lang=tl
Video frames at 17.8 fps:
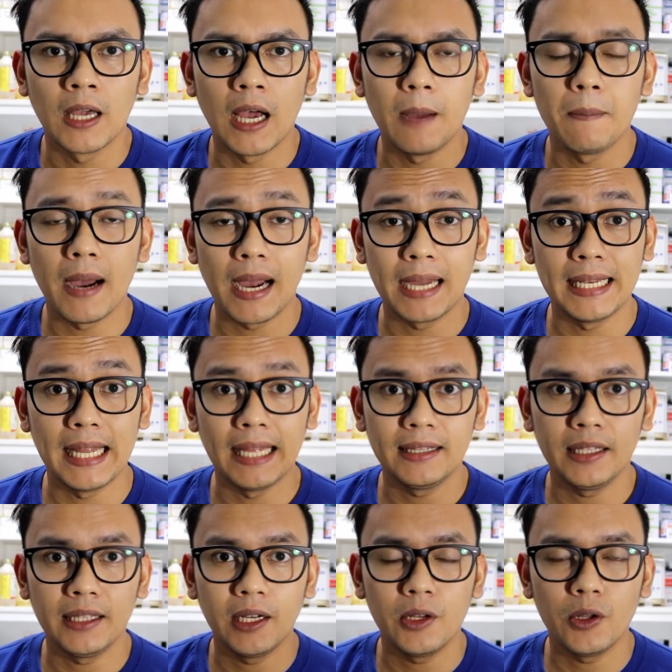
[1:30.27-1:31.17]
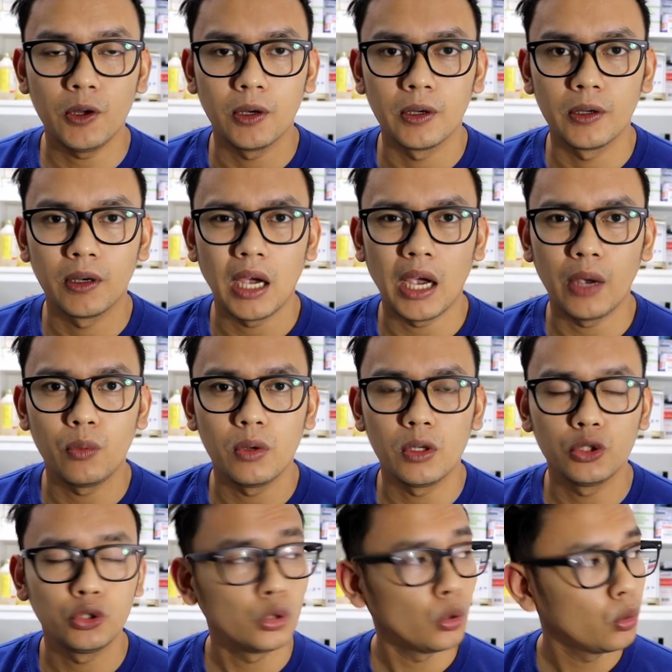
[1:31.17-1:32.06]
abangan natin ano. I
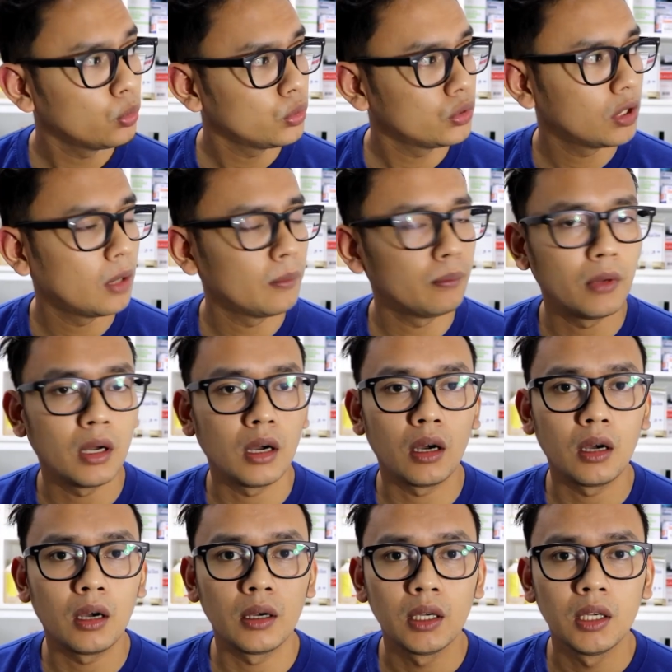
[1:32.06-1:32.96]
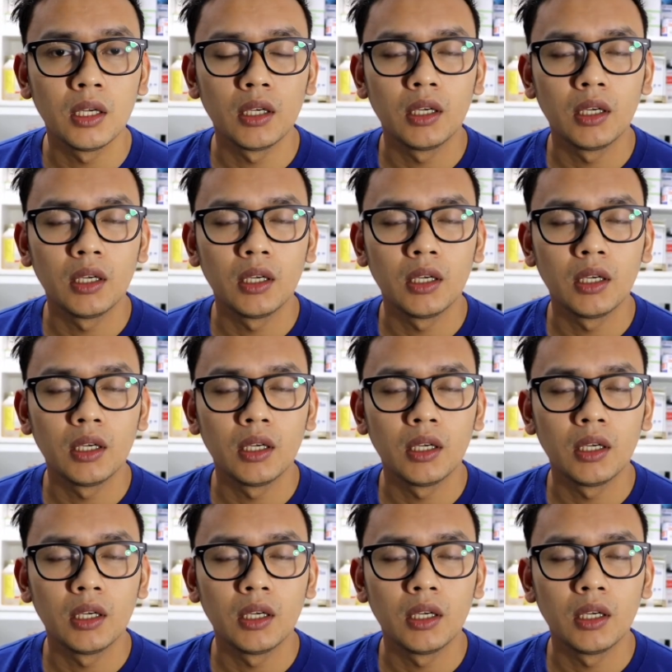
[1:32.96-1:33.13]
will show some uh,